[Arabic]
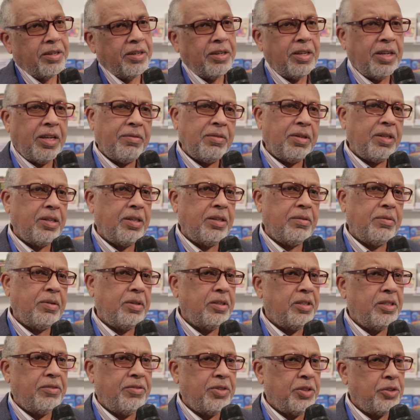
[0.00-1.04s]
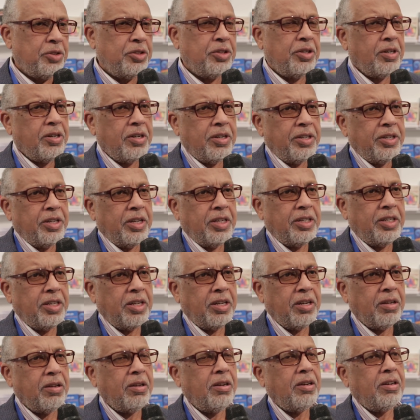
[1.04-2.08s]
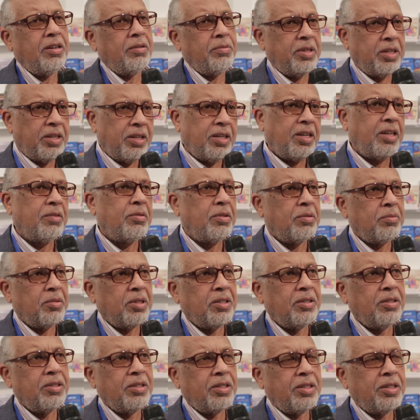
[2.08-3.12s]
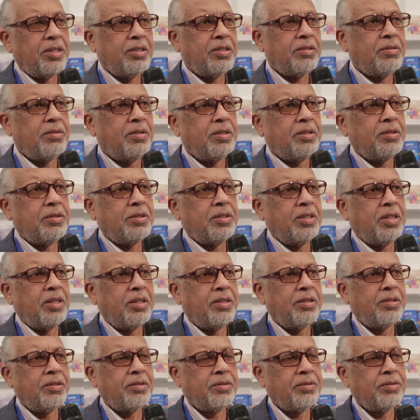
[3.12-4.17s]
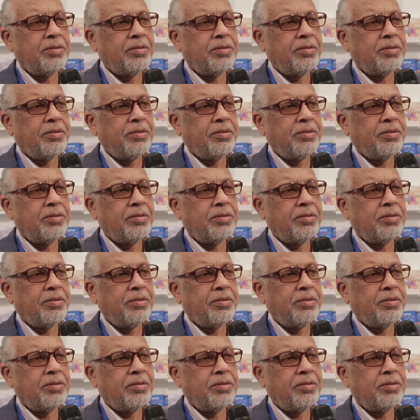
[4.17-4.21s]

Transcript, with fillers: لا في الشراء يعني اقل من العام الماضي يعني اه